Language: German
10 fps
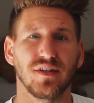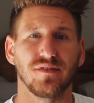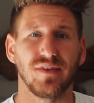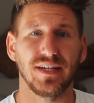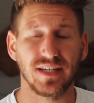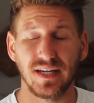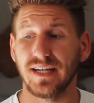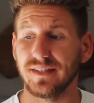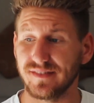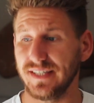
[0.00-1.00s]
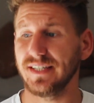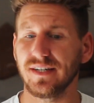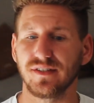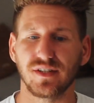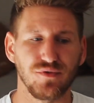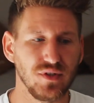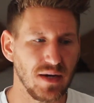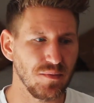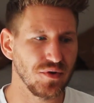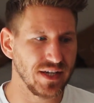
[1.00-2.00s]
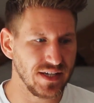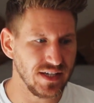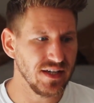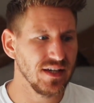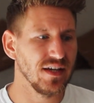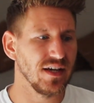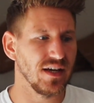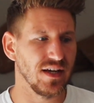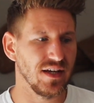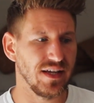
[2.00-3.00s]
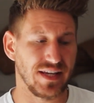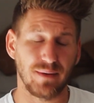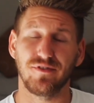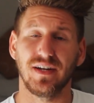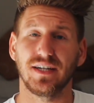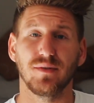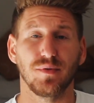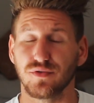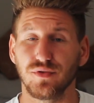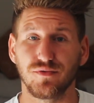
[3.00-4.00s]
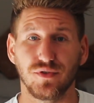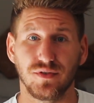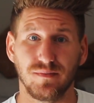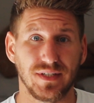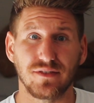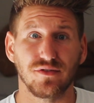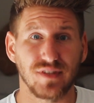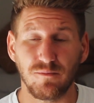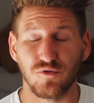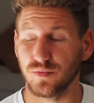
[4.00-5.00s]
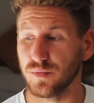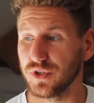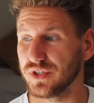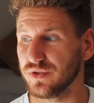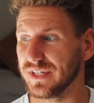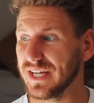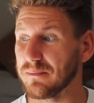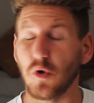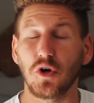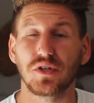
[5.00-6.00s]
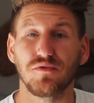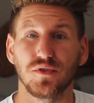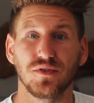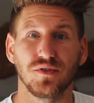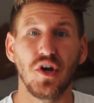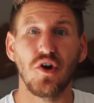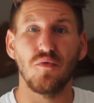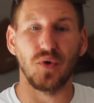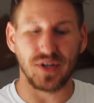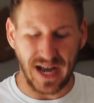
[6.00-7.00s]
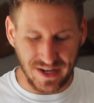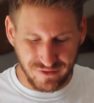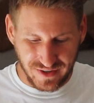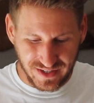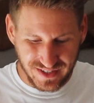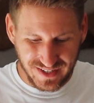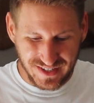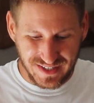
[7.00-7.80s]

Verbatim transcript: Also wenn ich in zehn Jahren das Gefühl habe, okay, äh, ich habe vielleicht eine Person gefunden, mit der ich zusammenwohnen möchte oder ich habe einen Ort gefunden, wo ich einfach